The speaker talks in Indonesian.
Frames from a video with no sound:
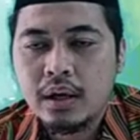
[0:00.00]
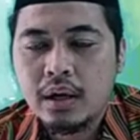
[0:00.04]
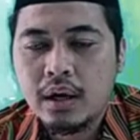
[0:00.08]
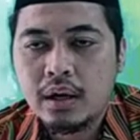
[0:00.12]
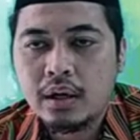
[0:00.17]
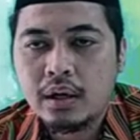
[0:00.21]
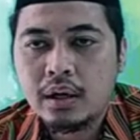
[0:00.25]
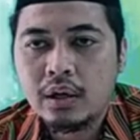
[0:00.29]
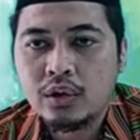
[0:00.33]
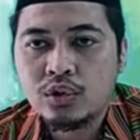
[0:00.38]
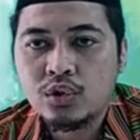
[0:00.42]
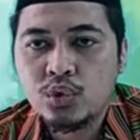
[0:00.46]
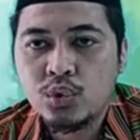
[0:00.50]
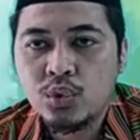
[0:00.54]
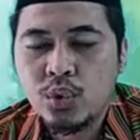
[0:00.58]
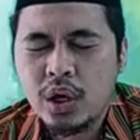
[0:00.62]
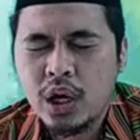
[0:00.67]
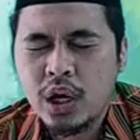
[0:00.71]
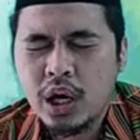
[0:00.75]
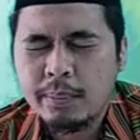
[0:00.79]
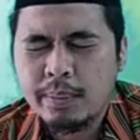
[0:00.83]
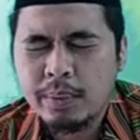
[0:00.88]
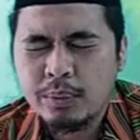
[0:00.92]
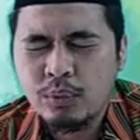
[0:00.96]
karena
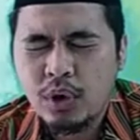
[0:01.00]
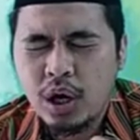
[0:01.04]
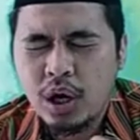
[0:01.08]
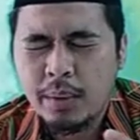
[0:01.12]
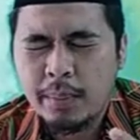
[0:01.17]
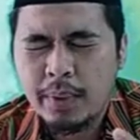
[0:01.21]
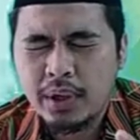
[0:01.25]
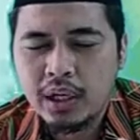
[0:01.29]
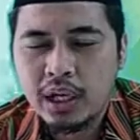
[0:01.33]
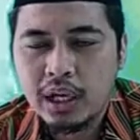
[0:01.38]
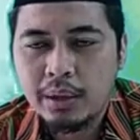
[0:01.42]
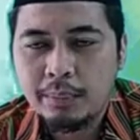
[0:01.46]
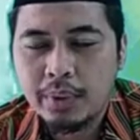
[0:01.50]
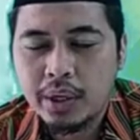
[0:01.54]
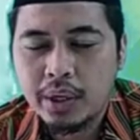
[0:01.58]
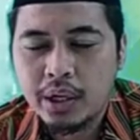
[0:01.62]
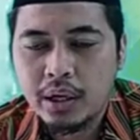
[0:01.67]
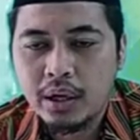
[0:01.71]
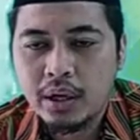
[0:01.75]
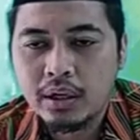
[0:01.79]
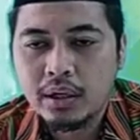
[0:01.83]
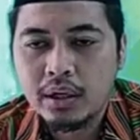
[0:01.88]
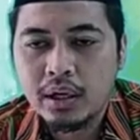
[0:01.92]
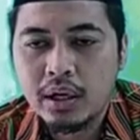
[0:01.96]
kejujuran Nabi Muhammad dalam
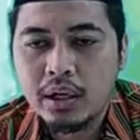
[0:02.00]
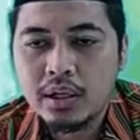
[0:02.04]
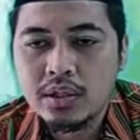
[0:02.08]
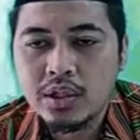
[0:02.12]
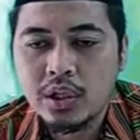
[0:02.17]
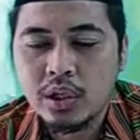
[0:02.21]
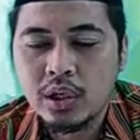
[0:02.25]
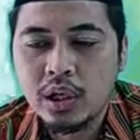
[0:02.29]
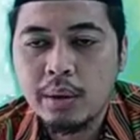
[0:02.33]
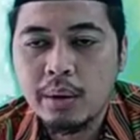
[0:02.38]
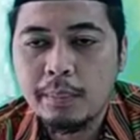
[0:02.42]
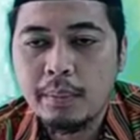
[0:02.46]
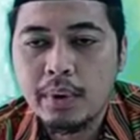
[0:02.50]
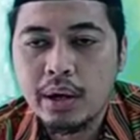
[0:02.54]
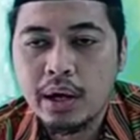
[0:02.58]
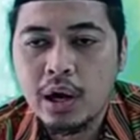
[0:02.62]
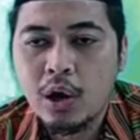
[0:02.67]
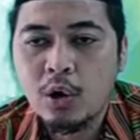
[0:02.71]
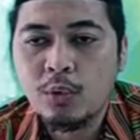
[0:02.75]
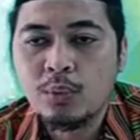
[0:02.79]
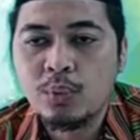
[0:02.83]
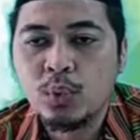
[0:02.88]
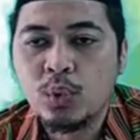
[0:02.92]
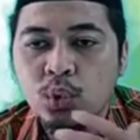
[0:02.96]
berdagang sehingga
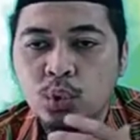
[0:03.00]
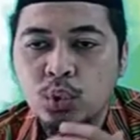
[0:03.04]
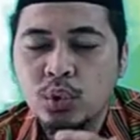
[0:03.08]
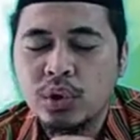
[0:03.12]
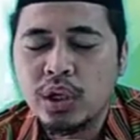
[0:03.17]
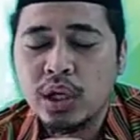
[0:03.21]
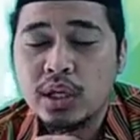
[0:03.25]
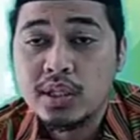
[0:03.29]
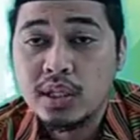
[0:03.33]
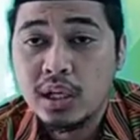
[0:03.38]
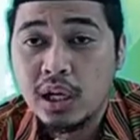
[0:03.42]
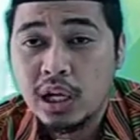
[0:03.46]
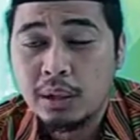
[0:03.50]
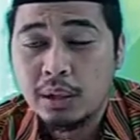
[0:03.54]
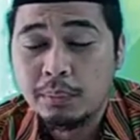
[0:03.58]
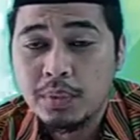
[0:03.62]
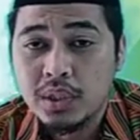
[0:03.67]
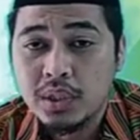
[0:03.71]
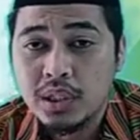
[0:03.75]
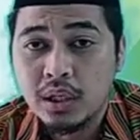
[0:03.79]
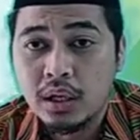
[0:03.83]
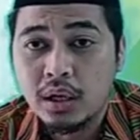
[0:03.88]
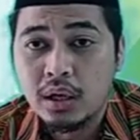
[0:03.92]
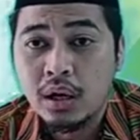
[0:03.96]
meraup untung yang sangat
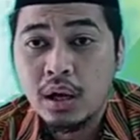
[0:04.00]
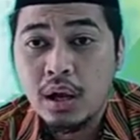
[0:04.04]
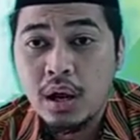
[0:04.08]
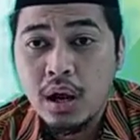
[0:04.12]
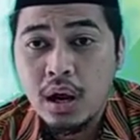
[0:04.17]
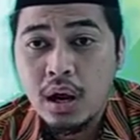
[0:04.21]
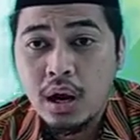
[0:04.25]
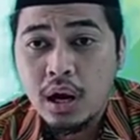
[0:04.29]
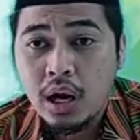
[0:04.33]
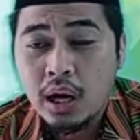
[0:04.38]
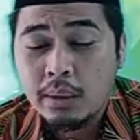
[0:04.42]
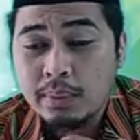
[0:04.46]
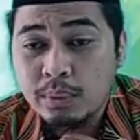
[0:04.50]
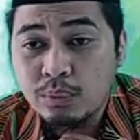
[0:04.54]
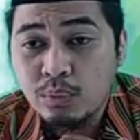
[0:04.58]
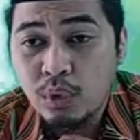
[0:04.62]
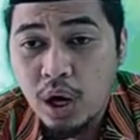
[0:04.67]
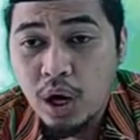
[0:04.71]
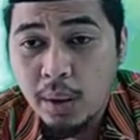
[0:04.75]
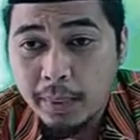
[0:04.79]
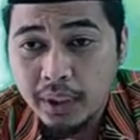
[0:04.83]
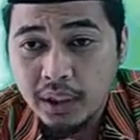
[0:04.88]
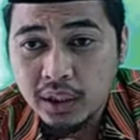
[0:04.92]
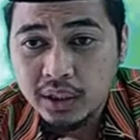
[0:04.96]
besar. Nabi
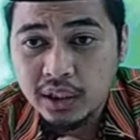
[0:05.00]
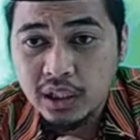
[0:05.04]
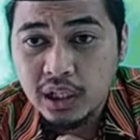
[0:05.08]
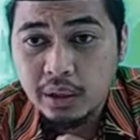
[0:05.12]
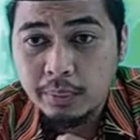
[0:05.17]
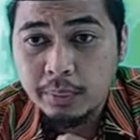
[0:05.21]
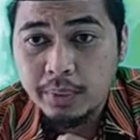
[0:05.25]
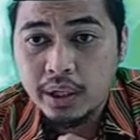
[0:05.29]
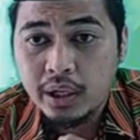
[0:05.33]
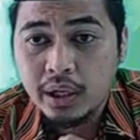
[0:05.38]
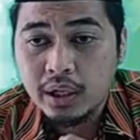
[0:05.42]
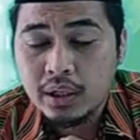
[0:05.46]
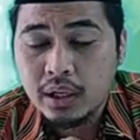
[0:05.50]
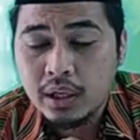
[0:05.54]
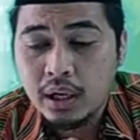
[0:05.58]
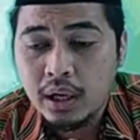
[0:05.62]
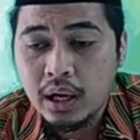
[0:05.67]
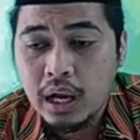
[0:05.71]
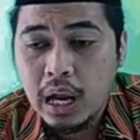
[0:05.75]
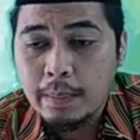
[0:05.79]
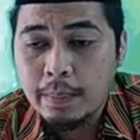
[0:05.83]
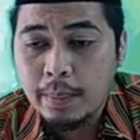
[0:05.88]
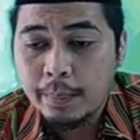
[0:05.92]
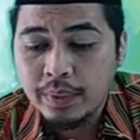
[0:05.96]
Muhammad ketika berdagang
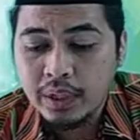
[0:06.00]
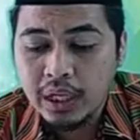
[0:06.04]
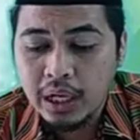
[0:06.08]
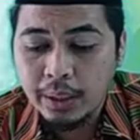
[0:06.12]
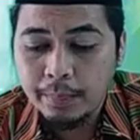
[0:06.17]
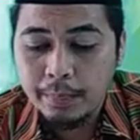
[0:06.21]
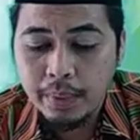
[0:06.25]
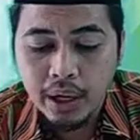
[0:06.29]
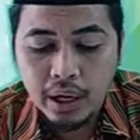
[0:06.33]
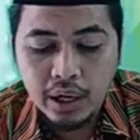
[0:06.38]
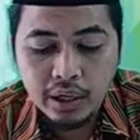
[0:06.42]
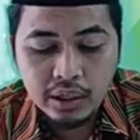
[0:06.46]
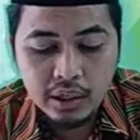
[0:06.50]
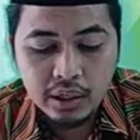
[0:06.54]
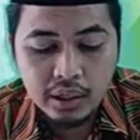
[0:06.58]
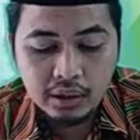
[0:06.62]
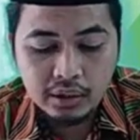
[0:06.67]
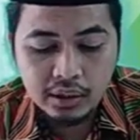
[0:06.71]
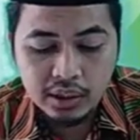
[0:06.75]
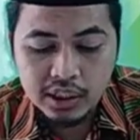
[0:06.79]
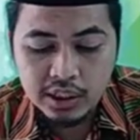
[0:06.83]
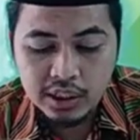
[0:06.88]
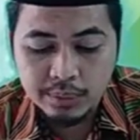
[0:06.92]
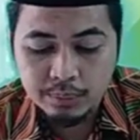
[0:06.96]
apabila barangnya
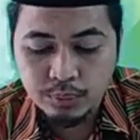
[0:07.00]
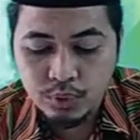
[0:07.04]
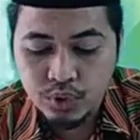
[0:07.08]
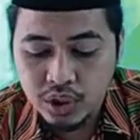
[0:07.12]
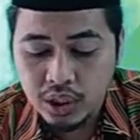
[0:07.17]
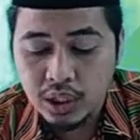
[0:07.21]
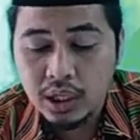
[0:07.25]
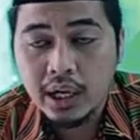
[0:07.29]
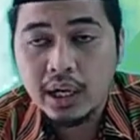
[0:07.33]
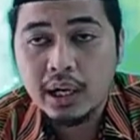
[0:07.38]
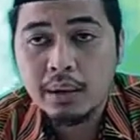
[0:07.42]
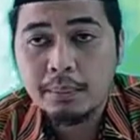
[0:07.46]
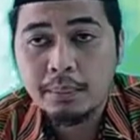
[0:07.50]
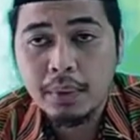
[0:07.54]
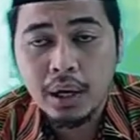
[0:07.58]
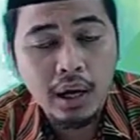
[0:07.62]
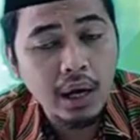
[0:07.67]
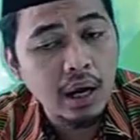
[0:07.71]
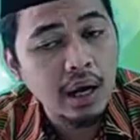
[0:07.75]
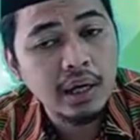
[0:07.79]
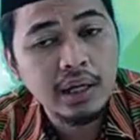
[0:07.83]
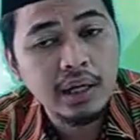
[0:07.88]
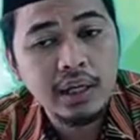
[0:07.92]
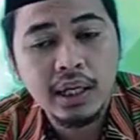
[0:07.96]
tersebut jelek
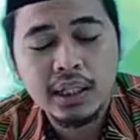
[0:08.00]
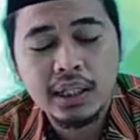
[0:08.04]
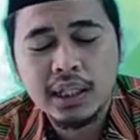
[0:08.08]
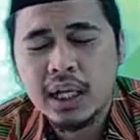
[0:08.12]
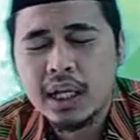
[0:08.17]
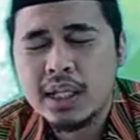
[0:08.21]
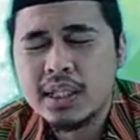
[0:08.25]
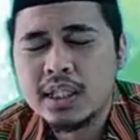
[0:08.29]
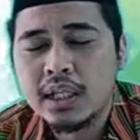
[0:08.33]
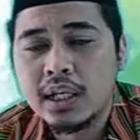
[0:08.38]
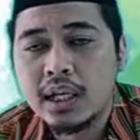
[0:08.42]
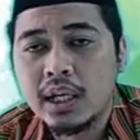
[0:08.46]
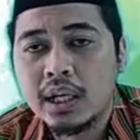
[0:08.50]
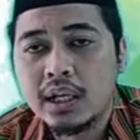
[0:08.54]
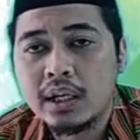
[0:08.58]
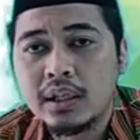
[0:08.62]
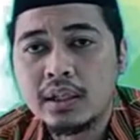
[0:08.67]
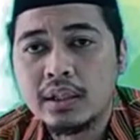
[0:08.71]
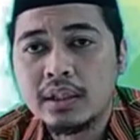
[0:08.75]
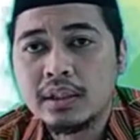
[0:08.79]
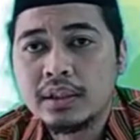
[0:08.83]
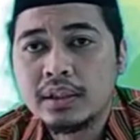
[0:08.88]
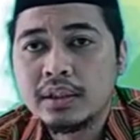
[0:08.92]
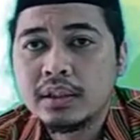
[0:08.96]
maka akan dikatakan jelek,
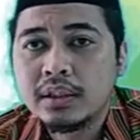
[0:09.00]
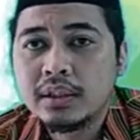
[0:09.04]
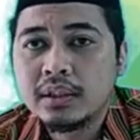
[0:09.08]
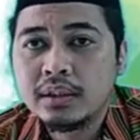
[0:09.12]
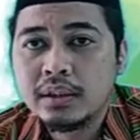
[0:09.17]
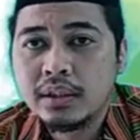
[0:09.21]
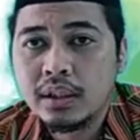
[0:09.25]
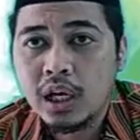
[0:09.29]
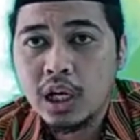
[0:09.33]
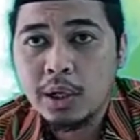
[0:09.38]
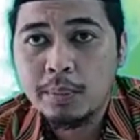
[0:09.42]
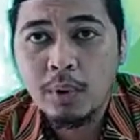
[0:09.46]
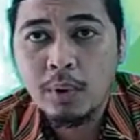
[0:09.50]
tidak